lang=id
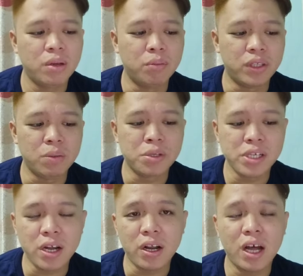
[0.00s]
Menteri
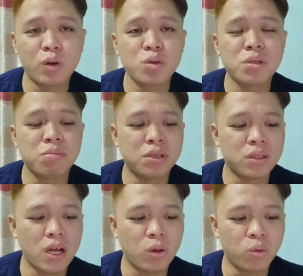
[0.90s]
Besar harus
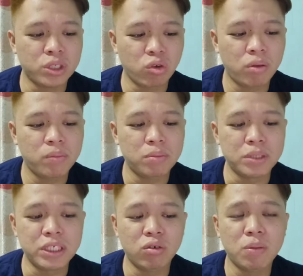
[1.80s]
bertanggung jawab
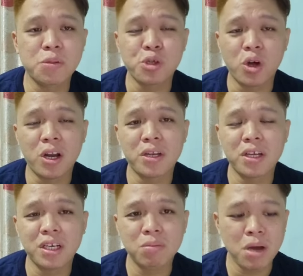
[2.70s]
menjawab soalan yang